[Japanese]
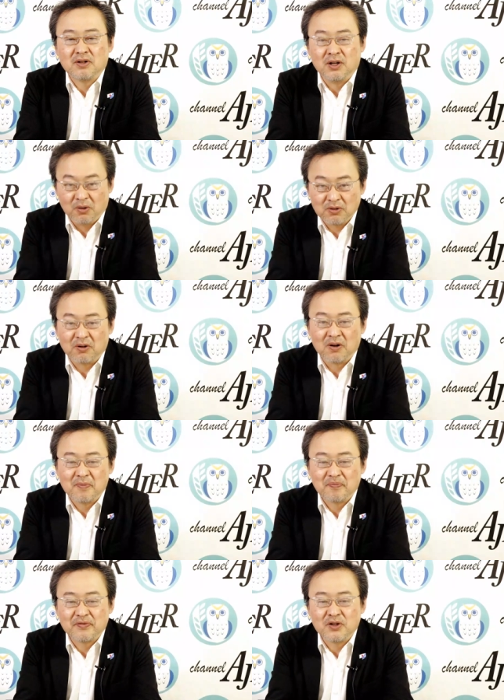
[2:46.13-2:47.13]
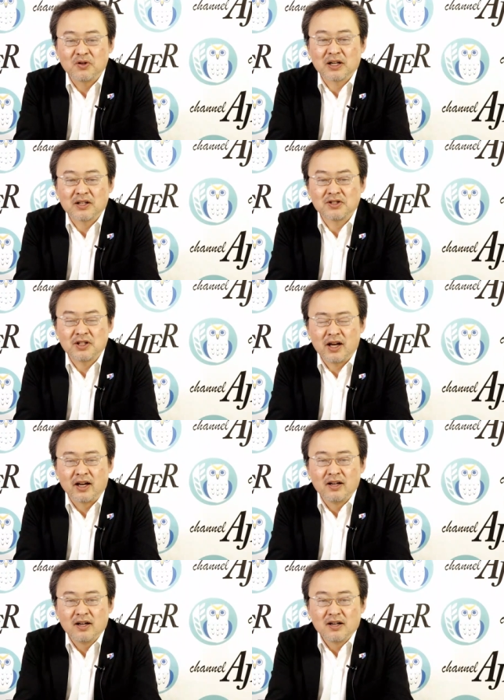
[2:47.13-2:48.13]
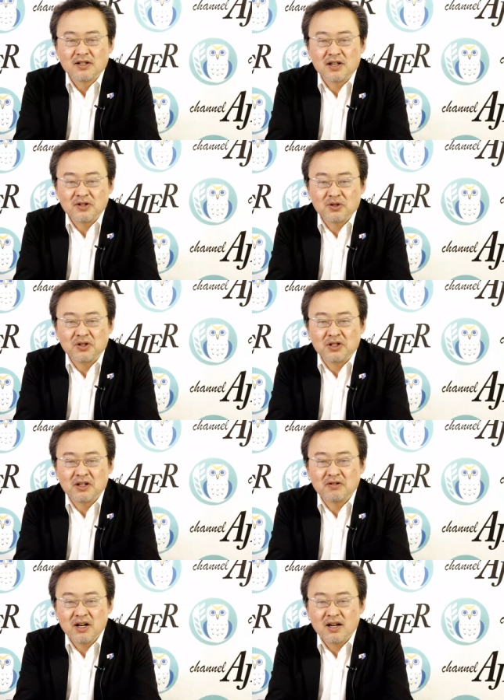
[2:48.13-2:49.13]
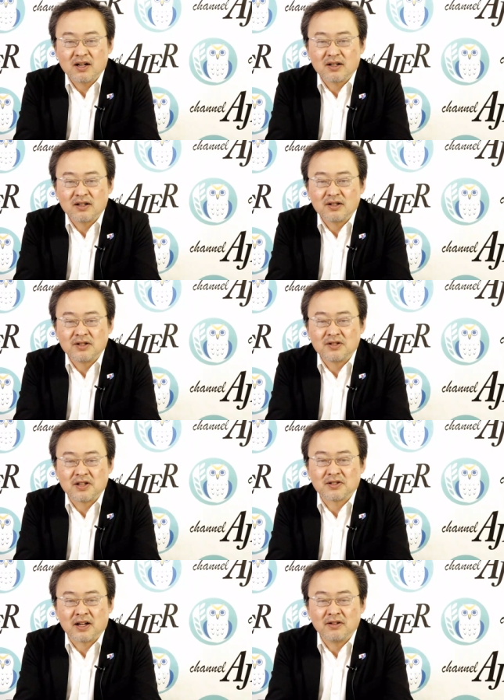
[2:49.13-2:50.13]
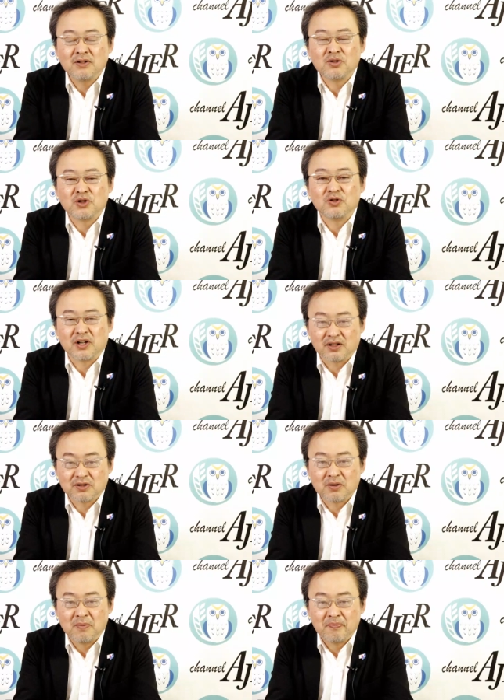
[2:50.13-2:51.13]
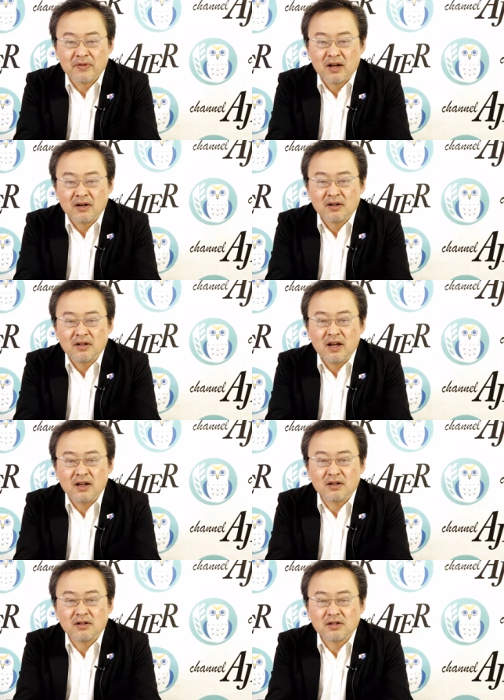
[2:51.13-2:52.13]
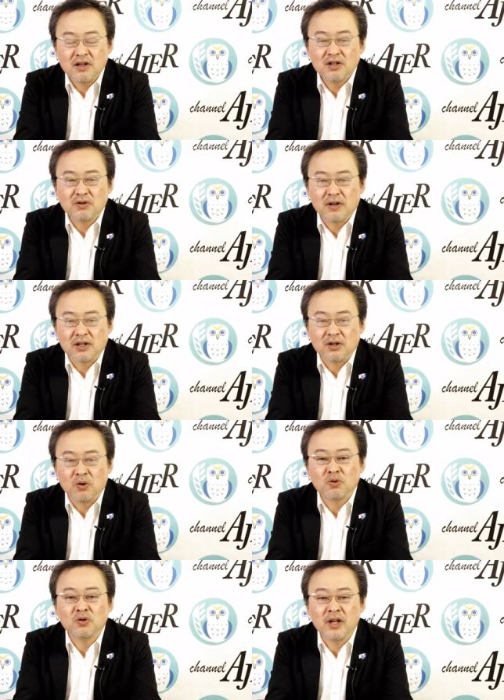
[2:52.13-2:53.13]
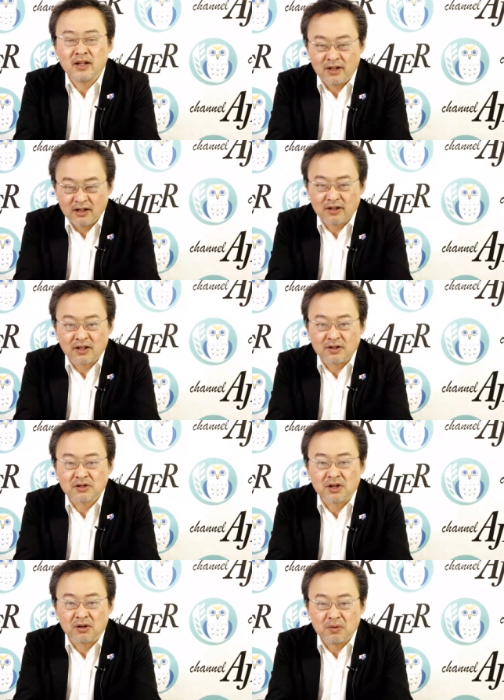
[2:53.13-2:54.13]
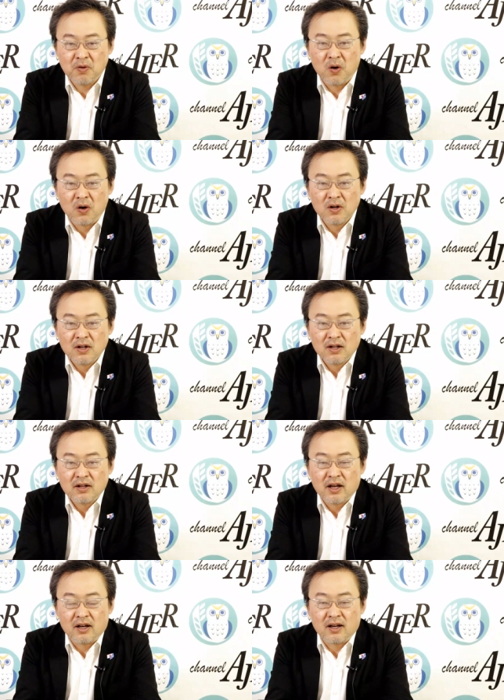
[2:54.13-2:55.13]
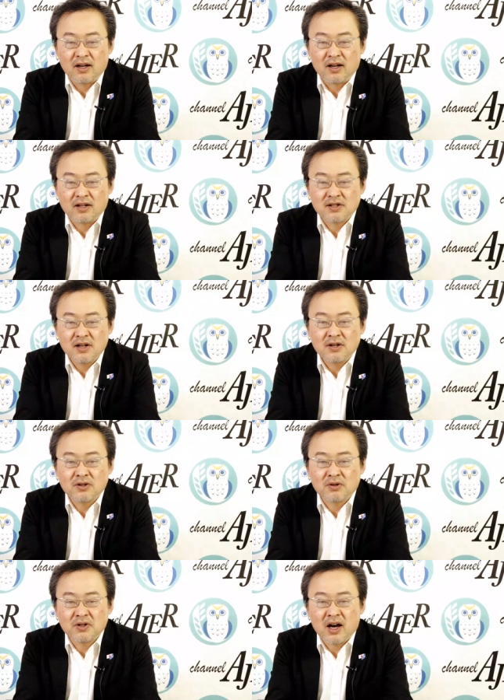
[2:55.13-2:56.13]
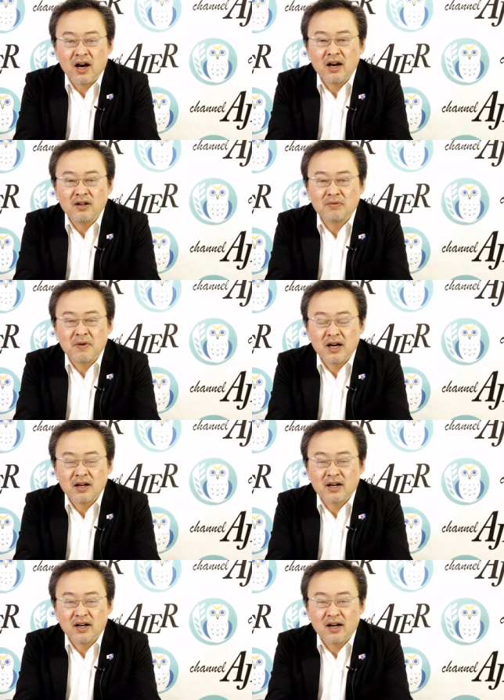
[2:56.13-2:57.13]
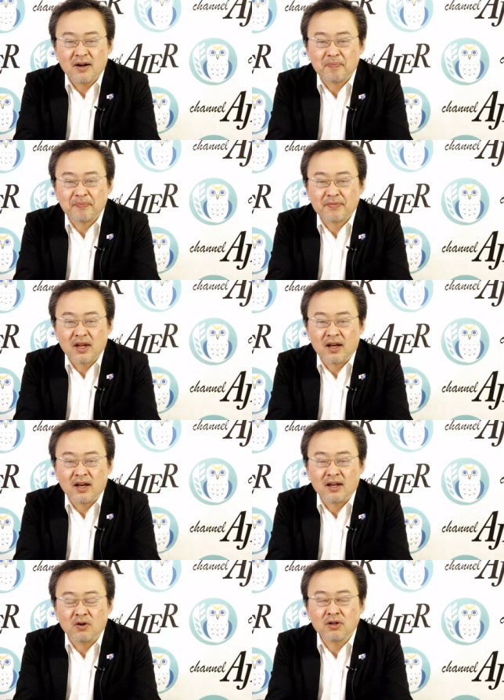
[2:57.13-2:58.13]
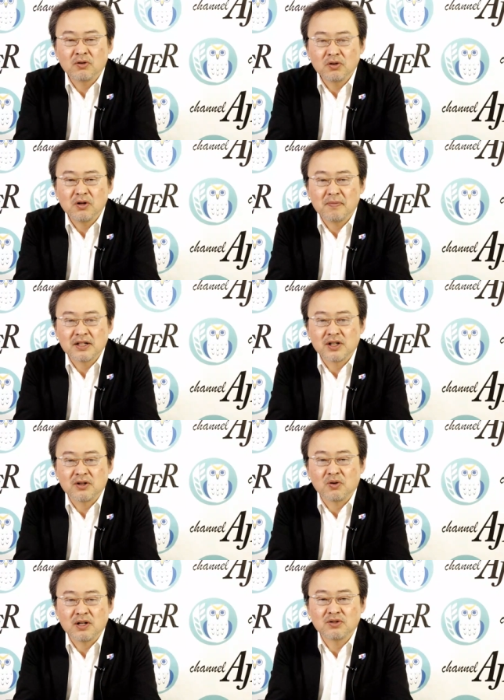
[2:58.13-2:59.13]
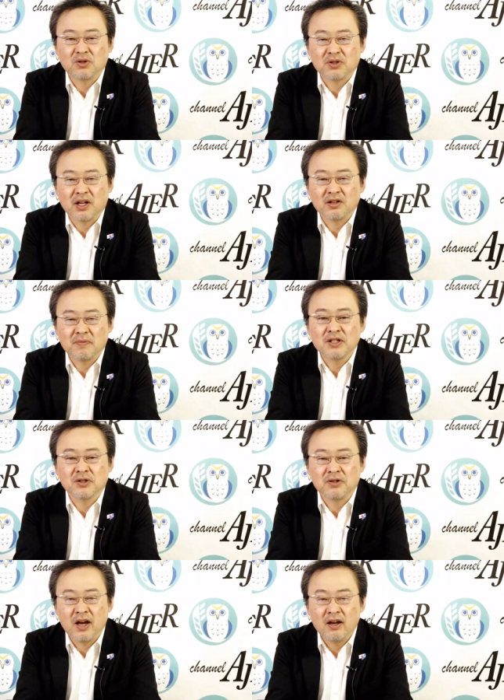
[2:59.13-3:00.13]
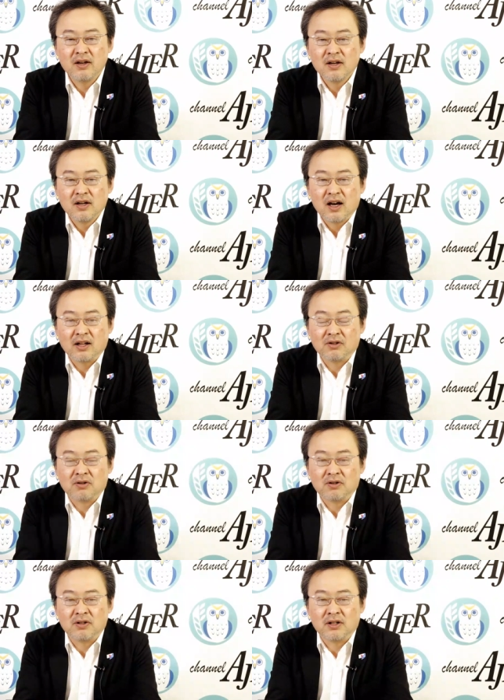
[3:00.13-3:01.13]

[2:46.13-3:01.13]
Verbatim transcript: いいよという形で最初に言ったのが2003年の12月と。で選挙は翌年だったんですけれども、えー、選挙に入る前からえー、いろんなことをまあ選挙活動ってやってますよね。あの